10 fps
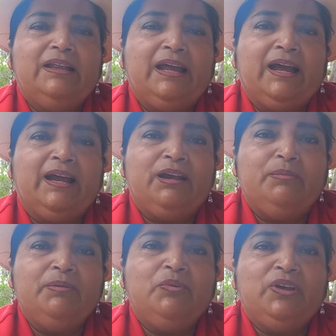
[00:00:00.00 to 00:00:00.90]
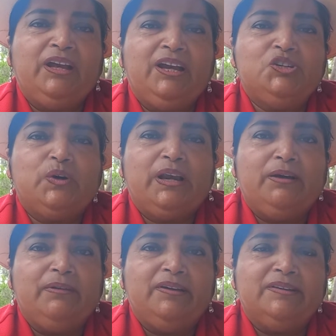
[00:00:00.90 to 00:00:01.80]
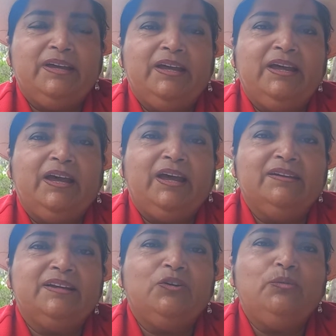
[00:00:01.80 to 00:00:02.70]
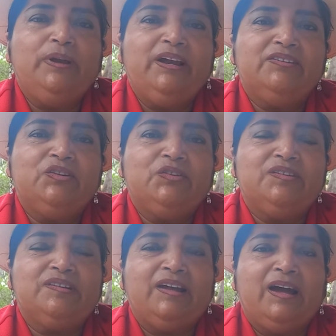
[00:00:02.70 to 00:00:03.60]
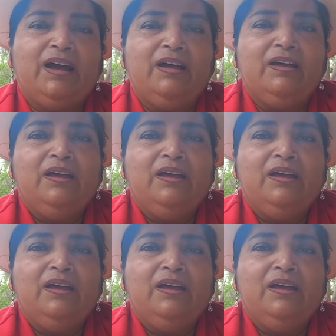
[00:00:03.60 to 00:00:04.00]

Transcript: tengan el mismo derecho a la vez y que esta jubilación sea